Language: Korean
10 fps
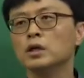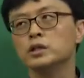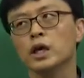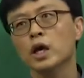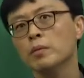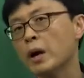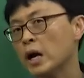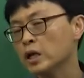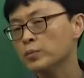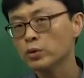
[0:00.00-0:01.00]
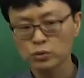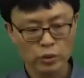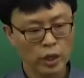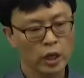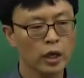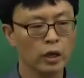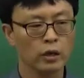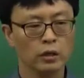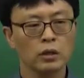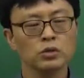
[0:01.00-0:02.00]
제 말이 평소에
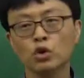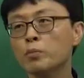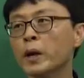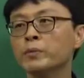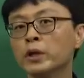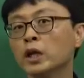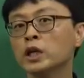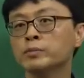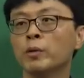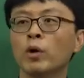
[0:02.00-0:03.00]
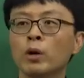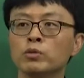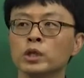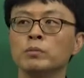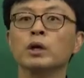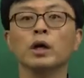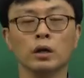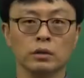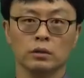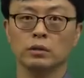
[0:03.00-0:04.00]
조금 빠른 편이 하지만 뭐가 문제입니까?